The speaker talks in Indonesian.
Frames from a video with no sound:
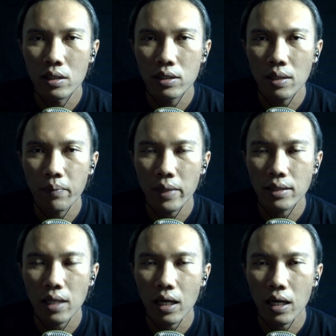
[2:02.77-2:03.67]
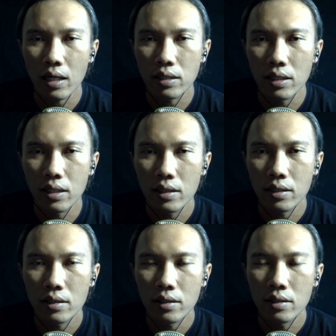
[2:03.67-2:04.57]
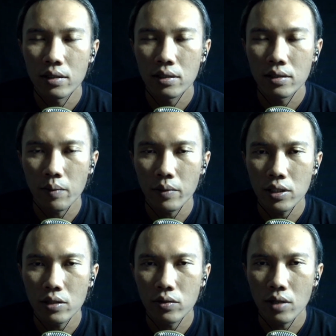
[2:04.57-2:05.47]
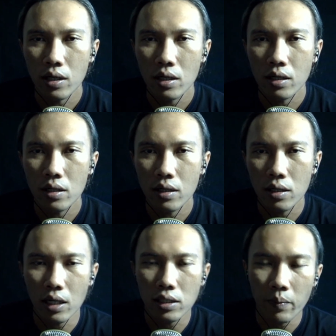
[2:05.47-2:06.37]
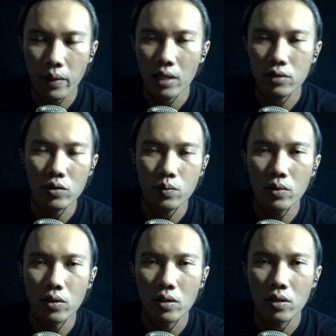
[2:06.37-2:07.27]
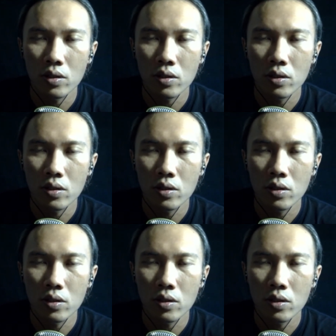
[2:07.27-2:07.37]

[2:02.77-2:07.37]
sampai saklar aja ya sampai situ karena nggak sampai langsung spool